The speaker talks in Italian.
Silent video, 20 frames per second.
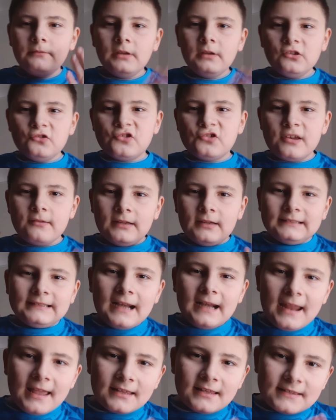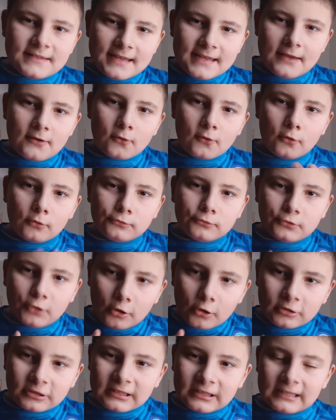vinceva 3-0 col
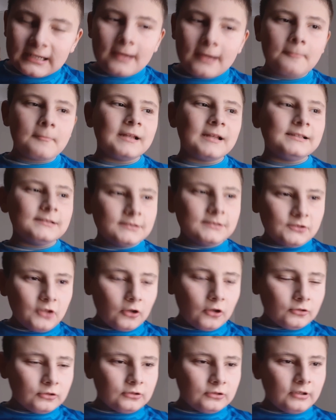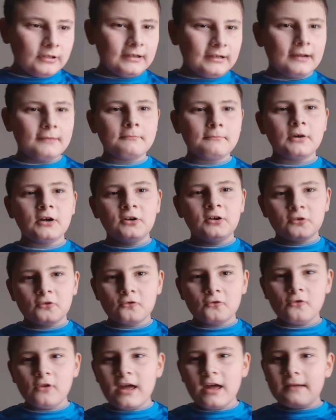Tottenham e il Tottenham
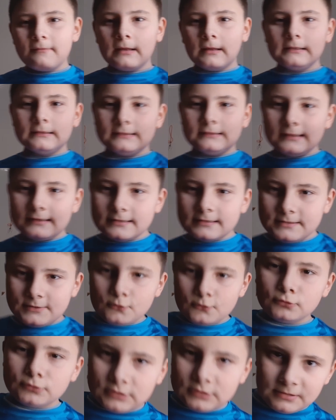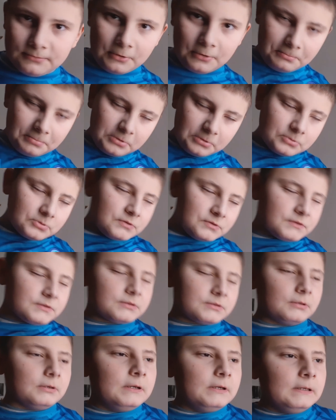crollava al terzultimo
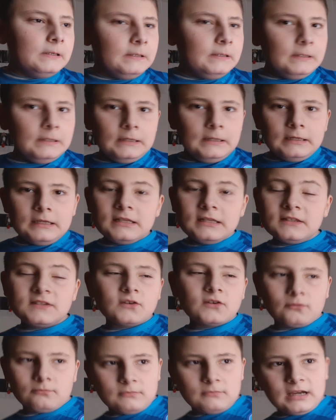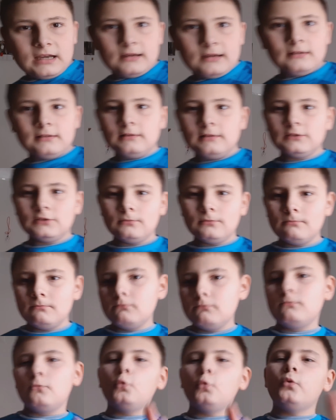posto. Insomma,
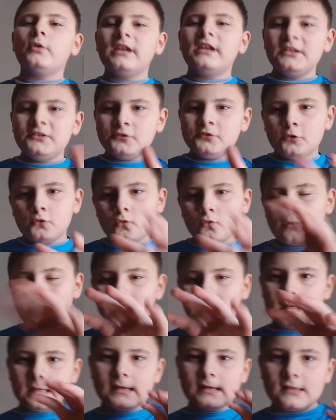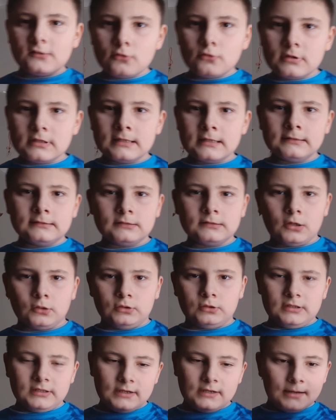Mourinho nuovo allenatore del
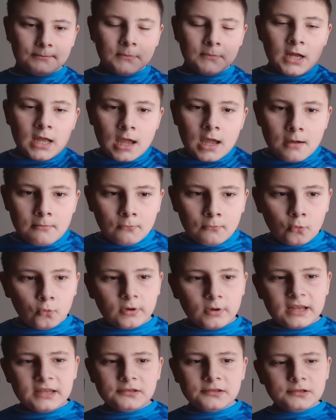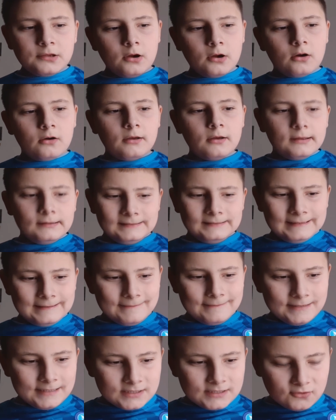Tottenham. Mourinho
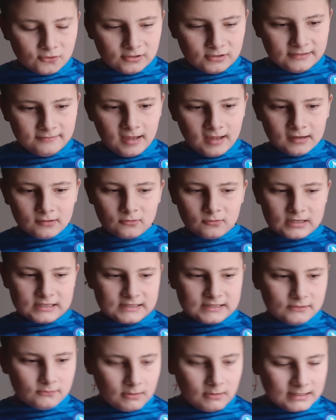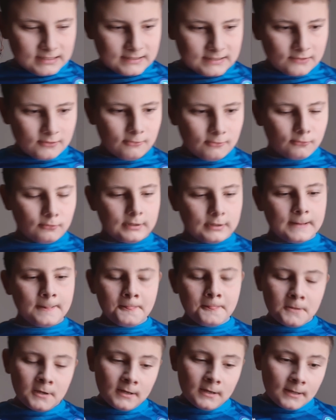deve risollevare una
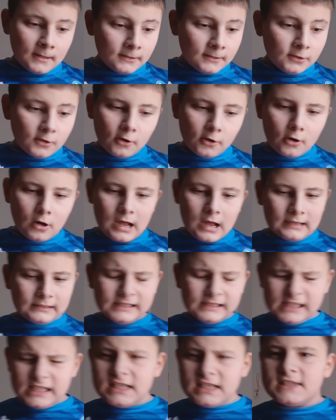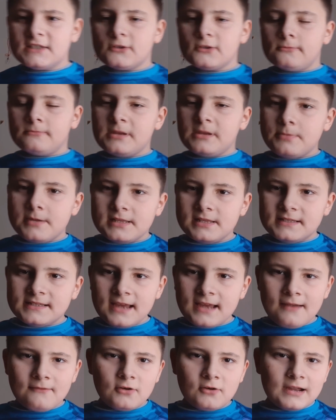situazione. Io all'inizio mi
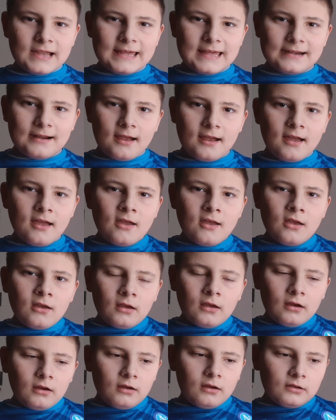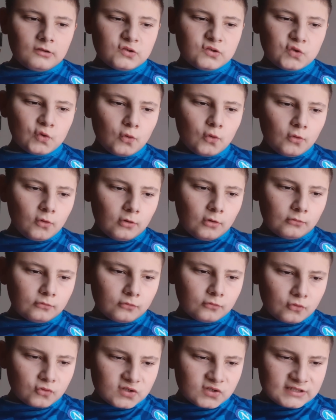pensavo che era eh, solo
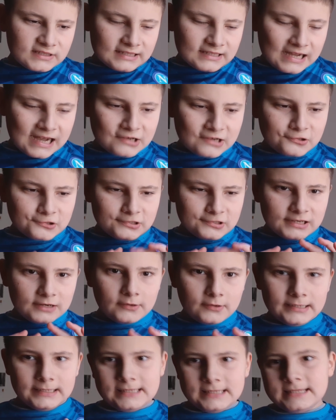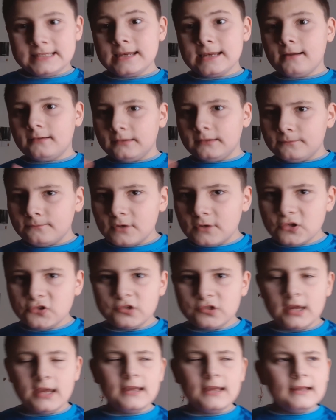uno strascico iniziale,
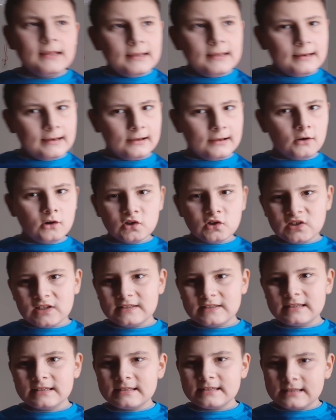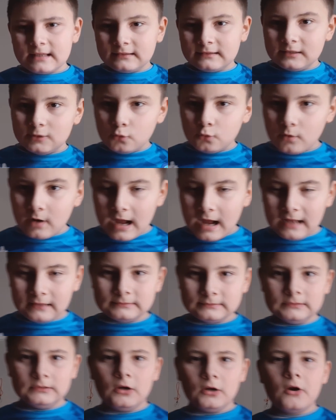invece la cosa si sta
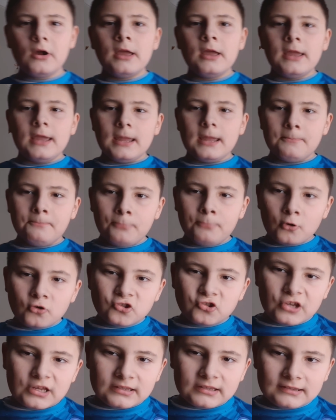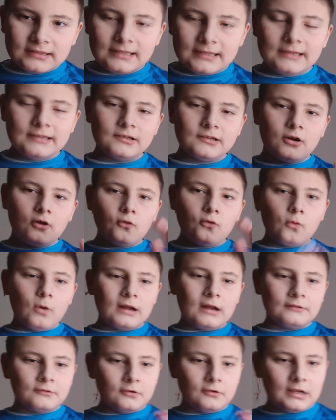dilungando e Pocettino lo
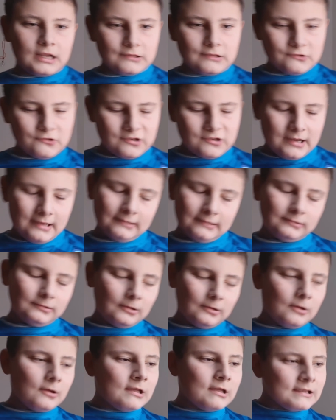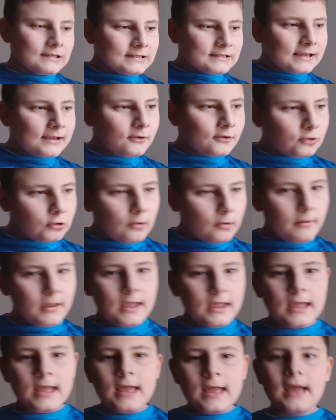hanno cacciato. Secondo
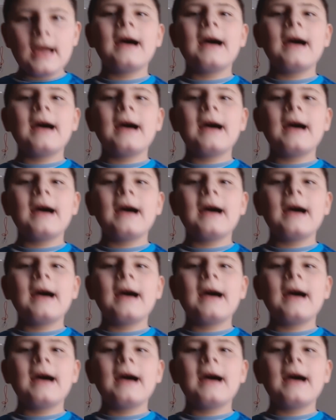me